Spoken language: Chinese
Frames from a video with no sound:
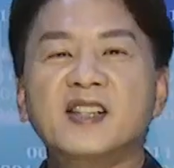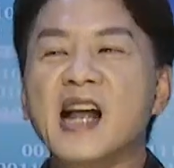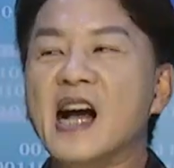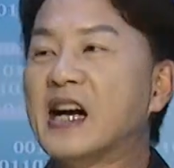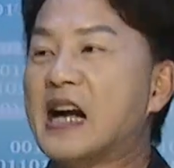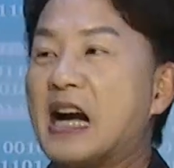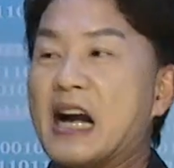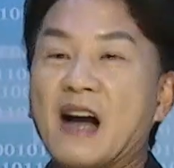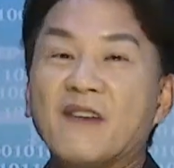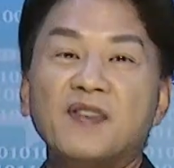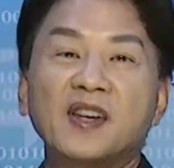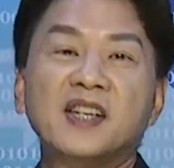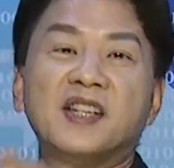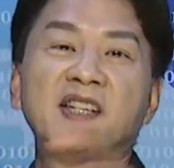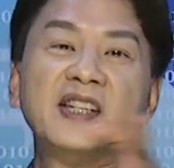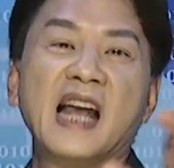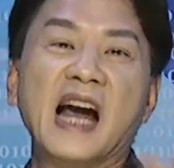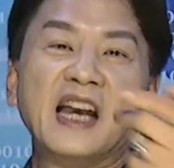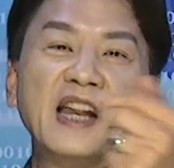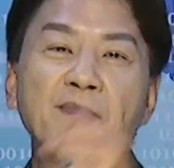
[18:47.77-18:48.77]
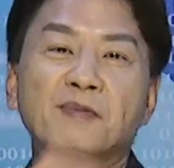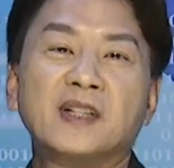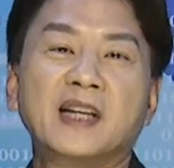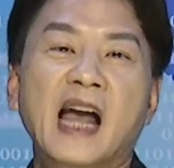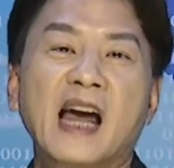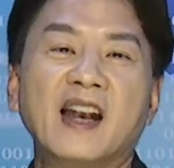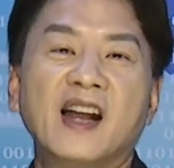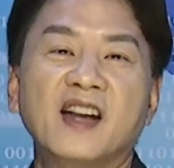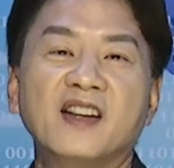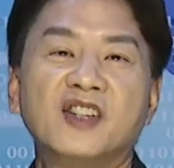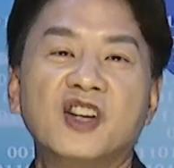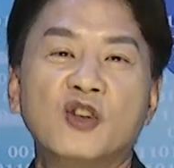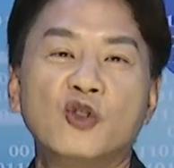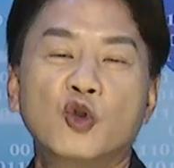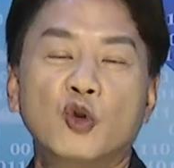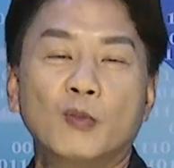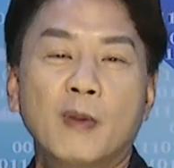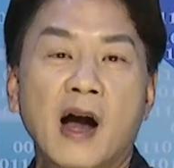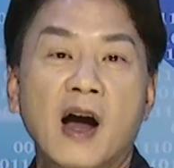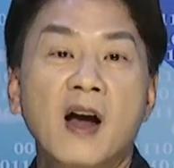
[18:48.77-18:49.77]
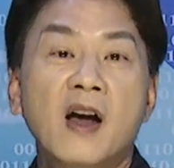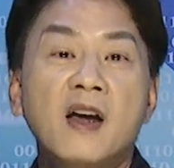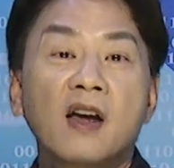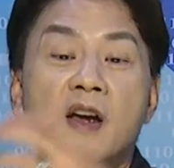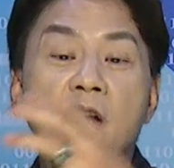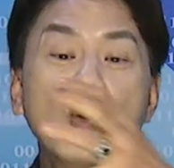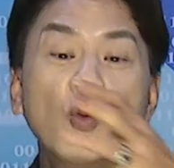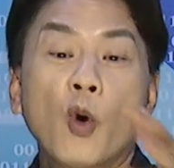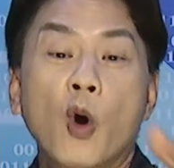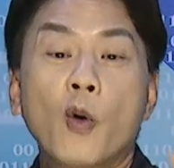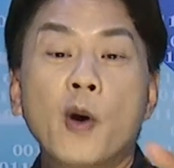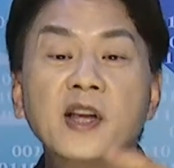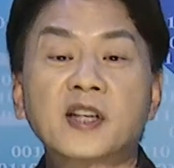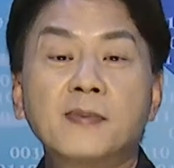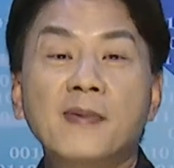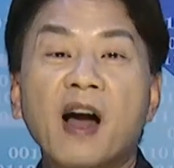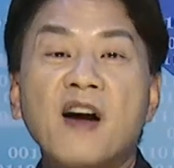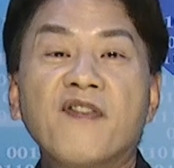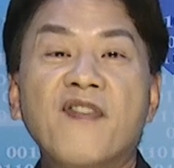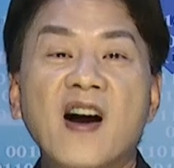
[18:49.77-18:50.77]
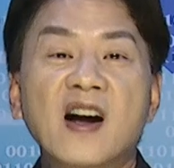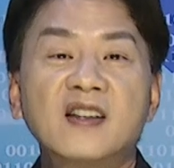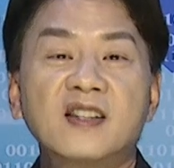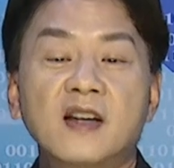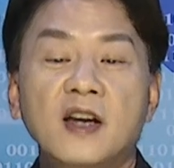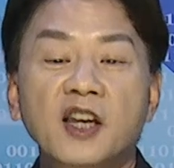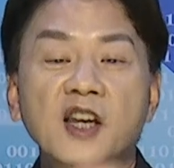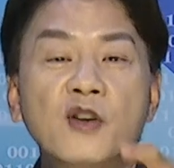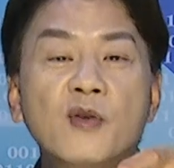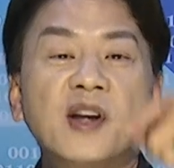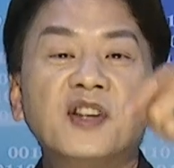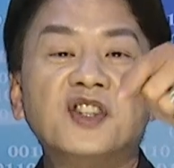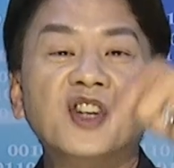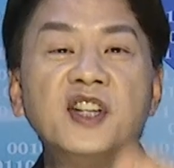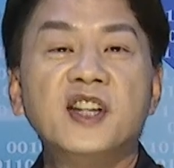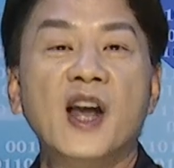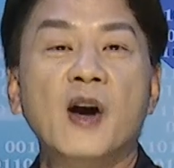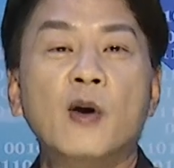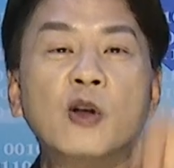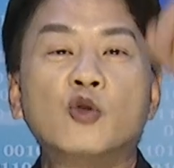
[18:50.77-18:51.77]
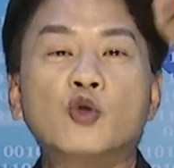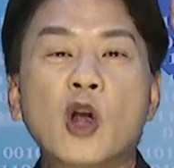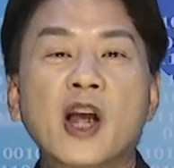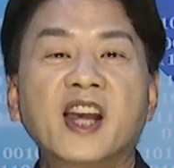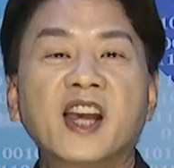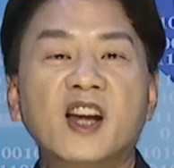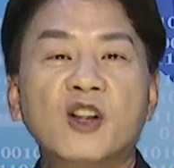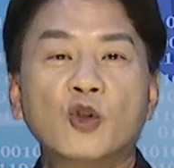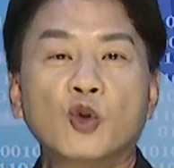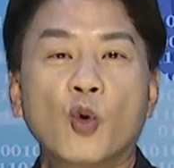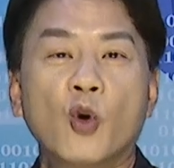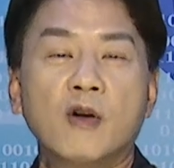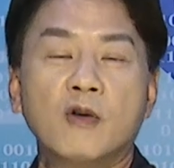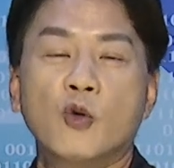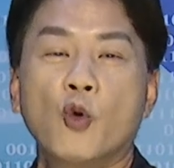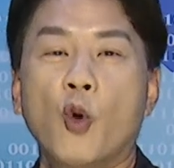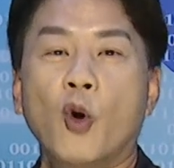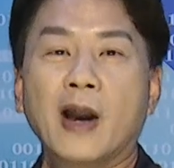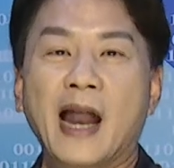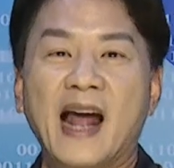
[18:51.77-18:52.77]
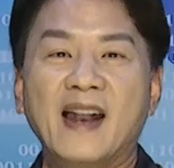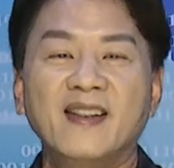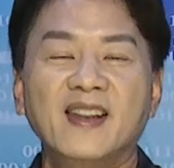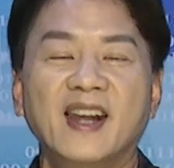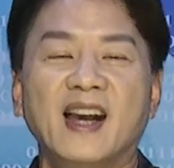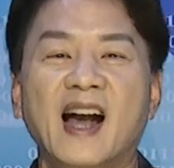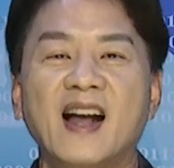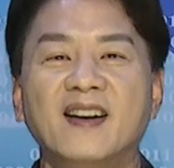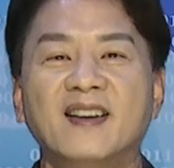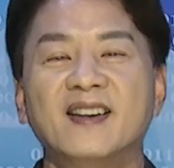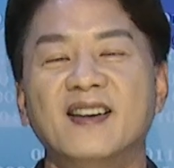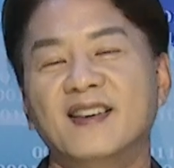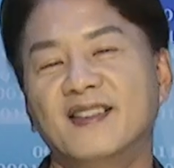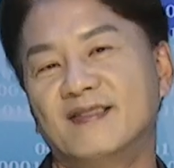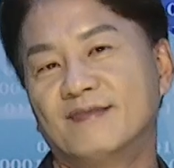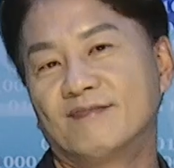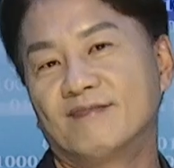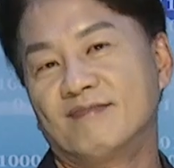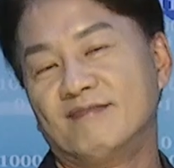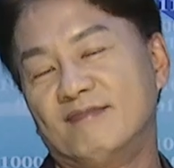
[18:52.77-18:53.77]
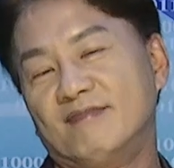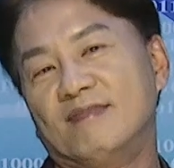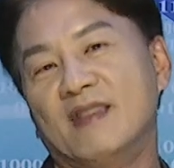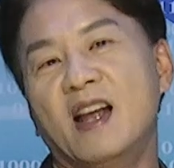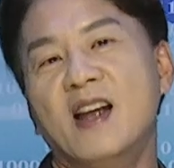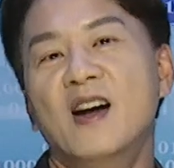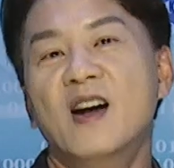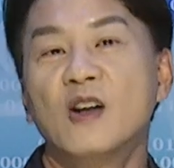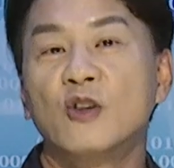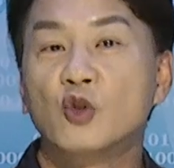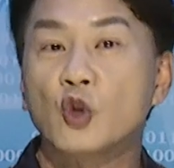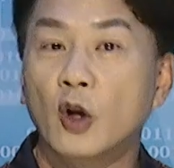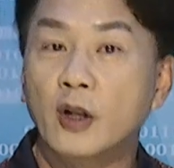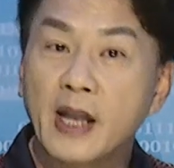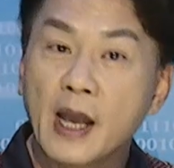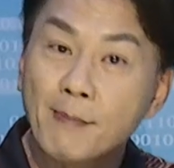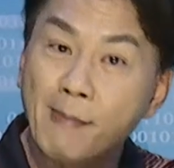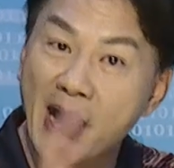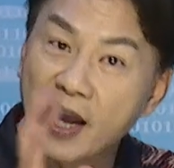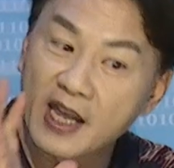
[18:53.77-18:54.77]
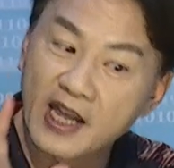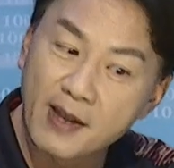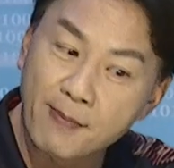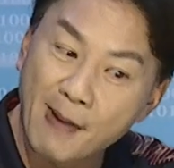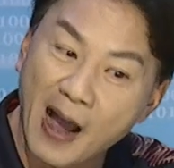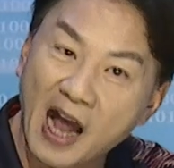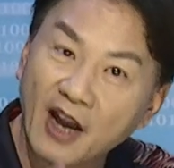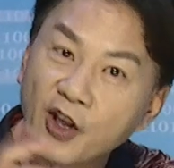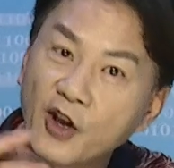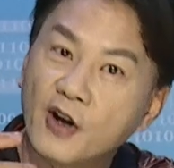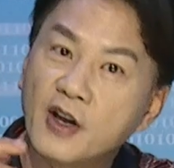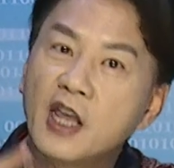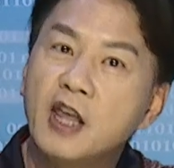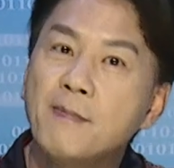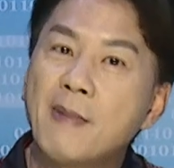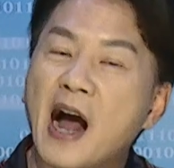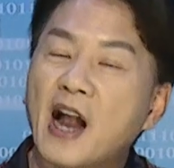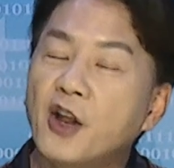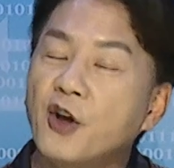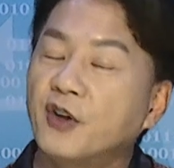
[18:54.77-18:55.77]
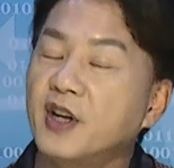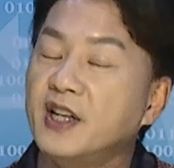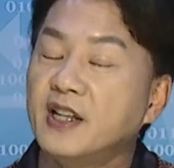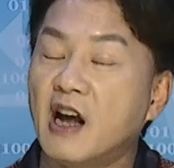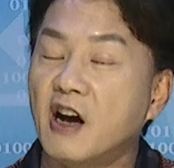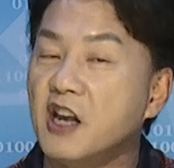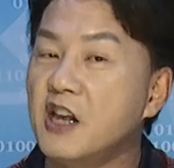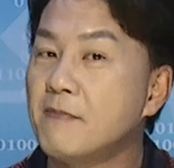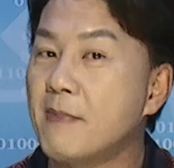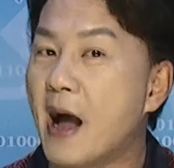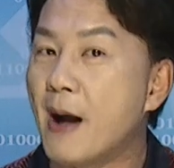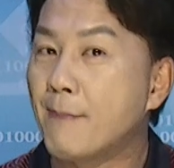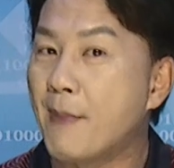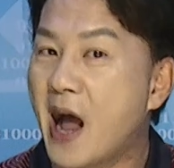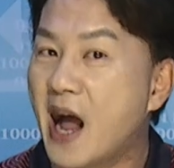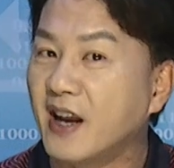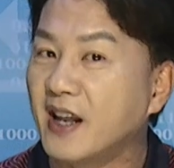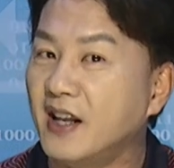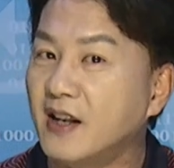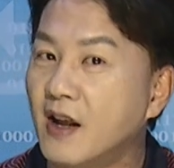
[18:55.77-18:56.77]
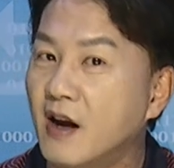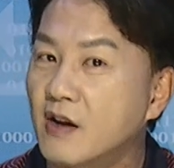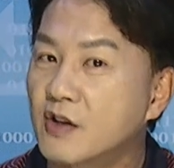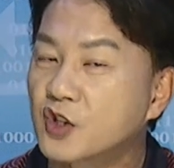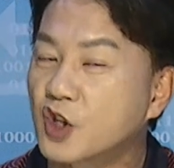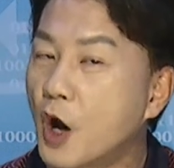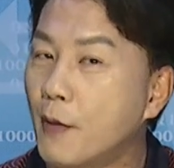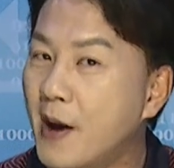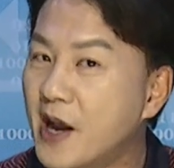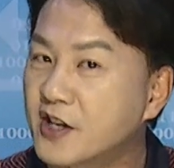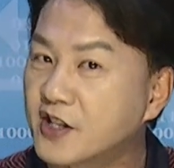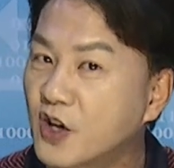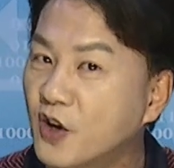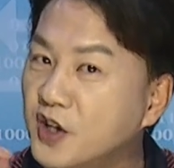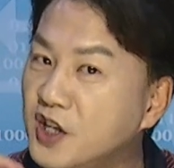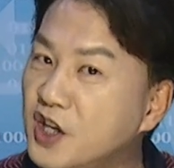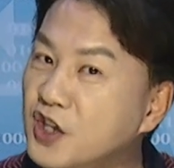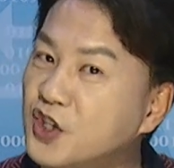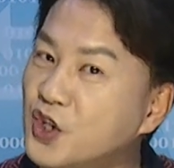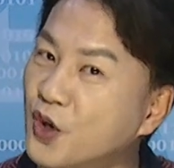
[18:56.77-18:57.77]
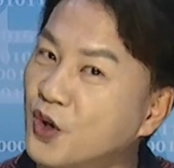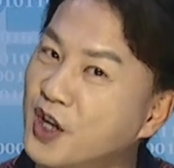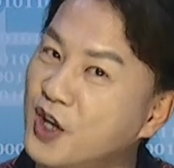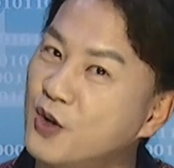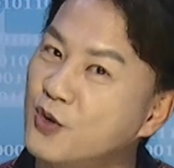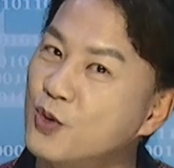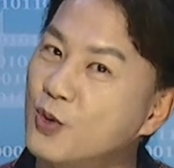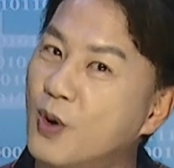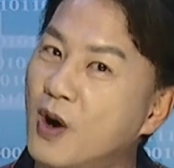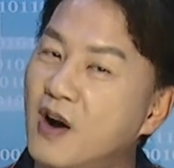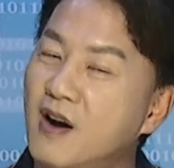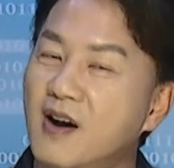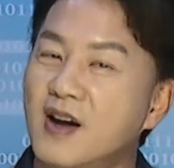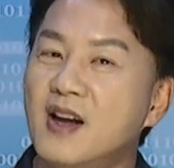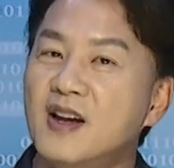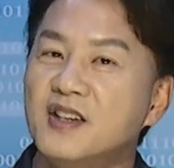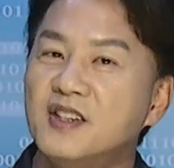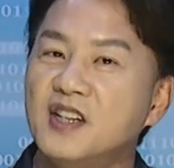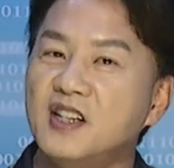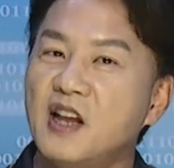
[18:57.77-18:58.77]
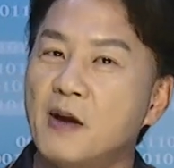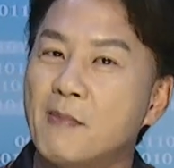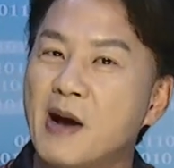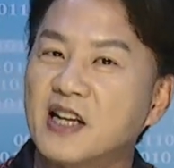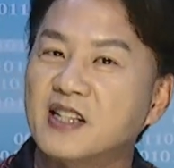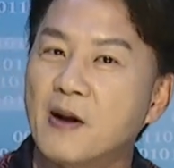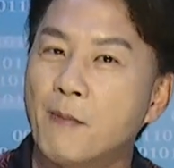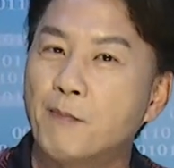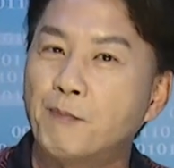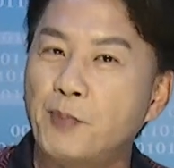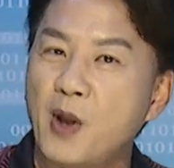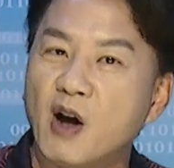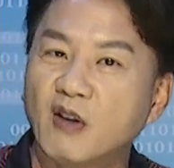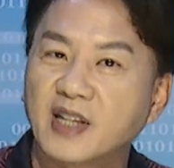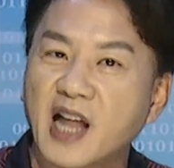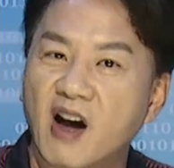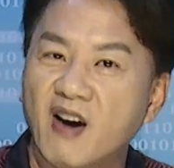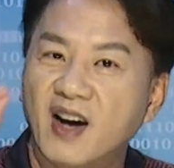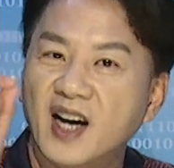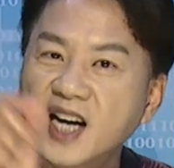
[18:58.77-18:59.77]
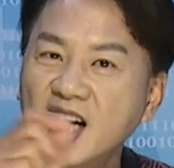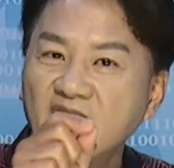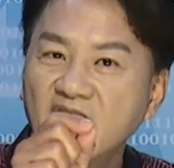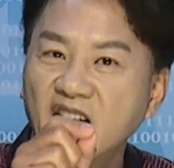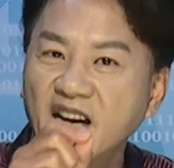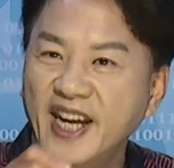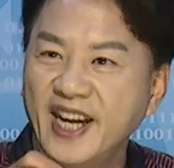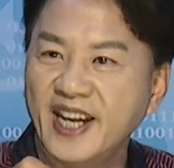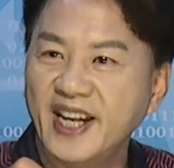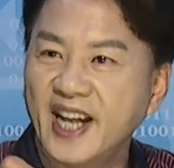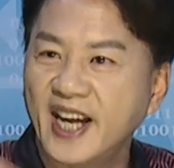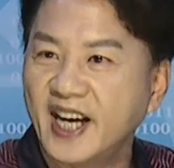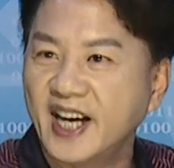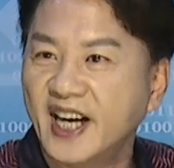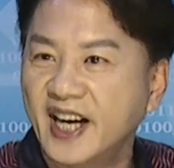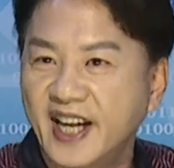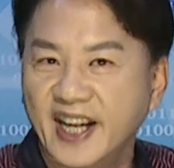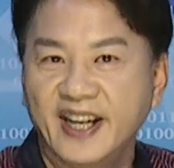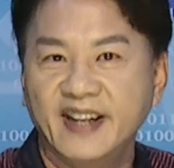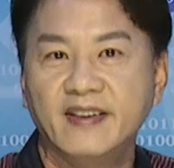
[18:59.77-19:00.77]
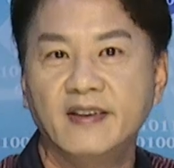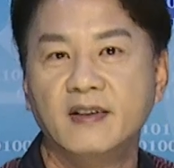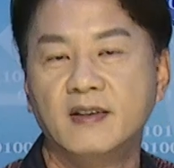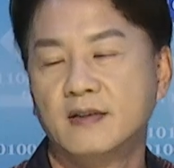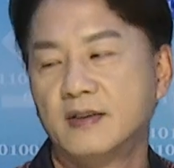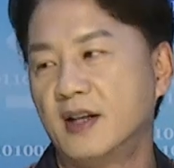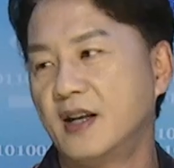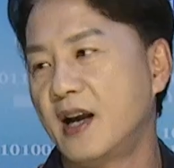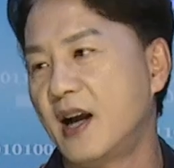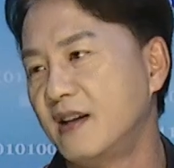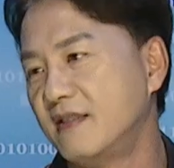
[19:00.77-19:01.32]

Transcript: 视上刚刚 V C r 你不是看得很清楚吗？我为什么要放着？因为今天会赚更多。果然，你看，昨天买一八六一八六零到一八八零呢，收盘收一九零五哦。今天马上飙到二零二零，你